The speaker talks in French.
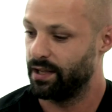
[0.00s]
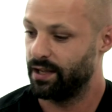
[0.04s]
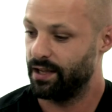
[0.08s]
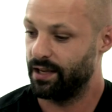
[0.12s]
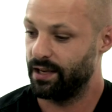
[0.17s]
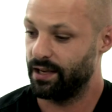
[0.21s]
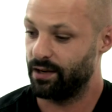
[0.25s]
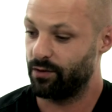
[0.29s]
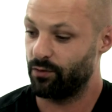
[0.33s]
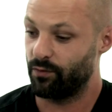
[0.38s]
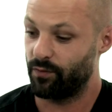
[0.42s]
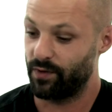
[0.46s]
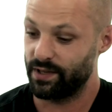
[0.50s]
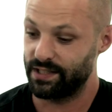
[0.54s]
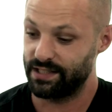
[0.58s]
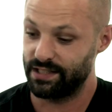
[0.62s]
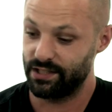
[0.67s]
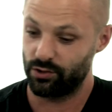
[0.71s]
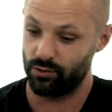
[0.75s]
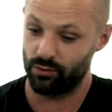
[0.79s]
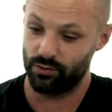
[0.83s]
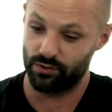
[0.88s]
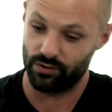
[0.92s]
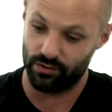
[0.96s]
et qu'on fasse les
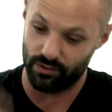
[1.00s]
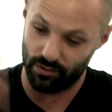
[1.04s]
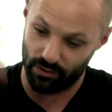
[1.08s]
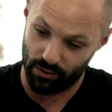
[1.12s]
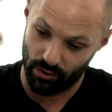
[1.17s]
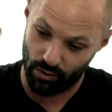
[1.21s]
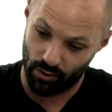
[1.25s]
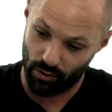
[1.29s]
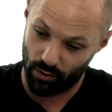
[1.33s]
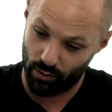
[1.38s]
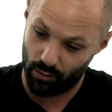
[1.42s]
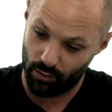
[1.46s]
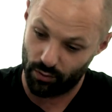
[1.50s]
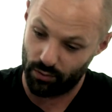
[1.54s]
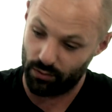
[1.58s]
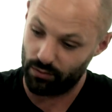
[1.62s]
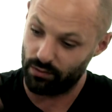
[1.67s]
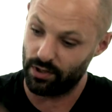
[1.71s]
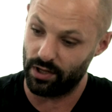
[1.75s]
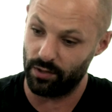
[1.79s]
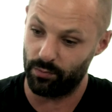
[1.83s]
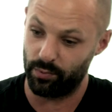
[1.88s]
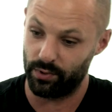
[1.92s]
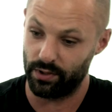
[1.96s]
choses en haut.
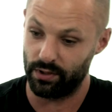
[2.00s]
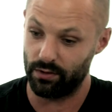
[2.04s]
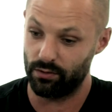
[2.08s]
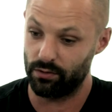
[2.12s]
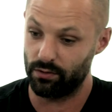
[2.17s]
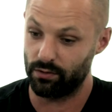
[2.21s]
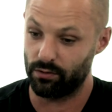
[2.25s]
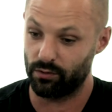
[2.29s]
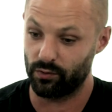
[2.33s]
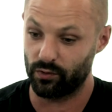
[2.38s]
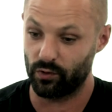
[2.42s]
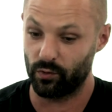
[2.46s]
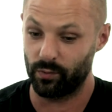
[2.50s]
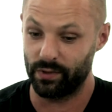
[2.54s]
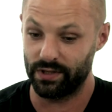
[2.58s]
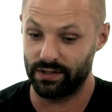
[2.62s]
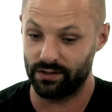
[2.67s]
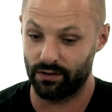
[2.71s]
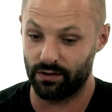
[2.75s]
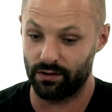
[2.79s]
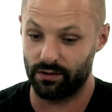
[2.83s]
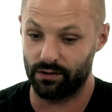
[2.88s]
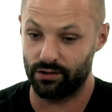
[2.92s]
Et puis le consommateur,